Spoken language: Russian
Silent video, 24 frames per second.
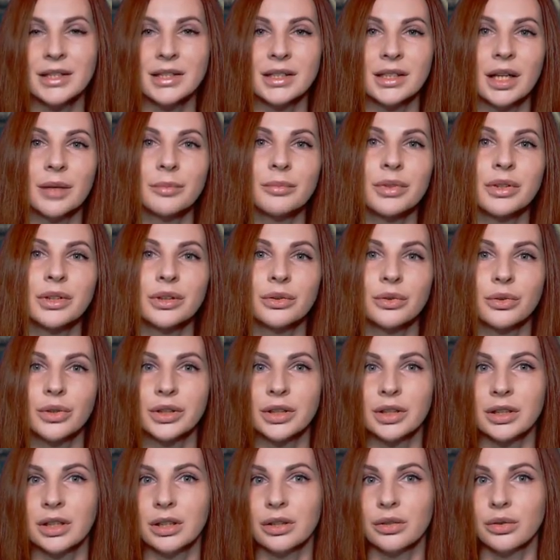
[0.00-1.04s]
Цена
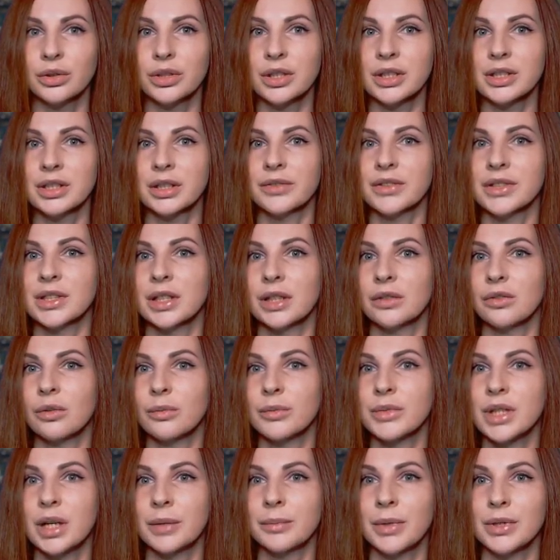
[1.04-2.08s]
биткоина находится в
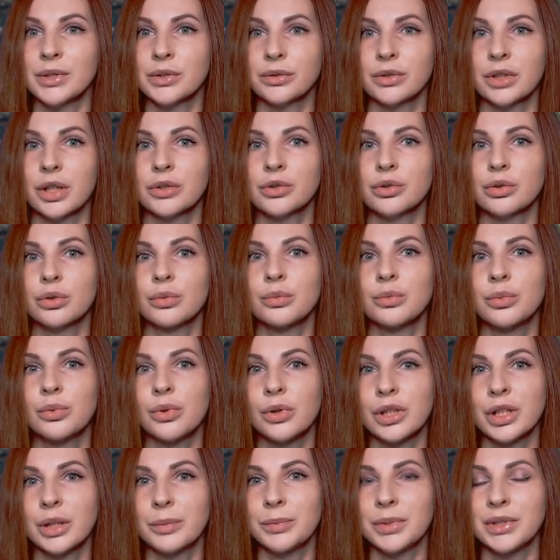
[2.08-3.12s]
ценовом диапазоне от чуть
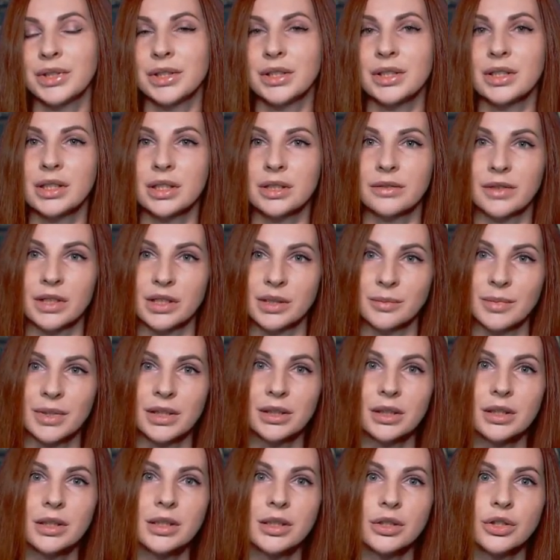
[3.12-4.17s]
более 58
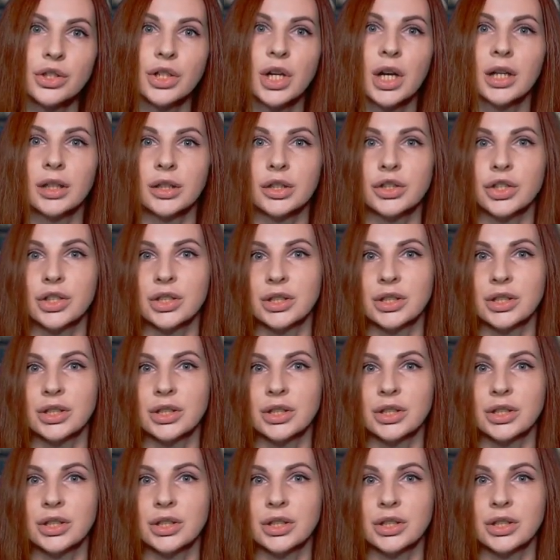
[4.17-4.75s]
тысяч до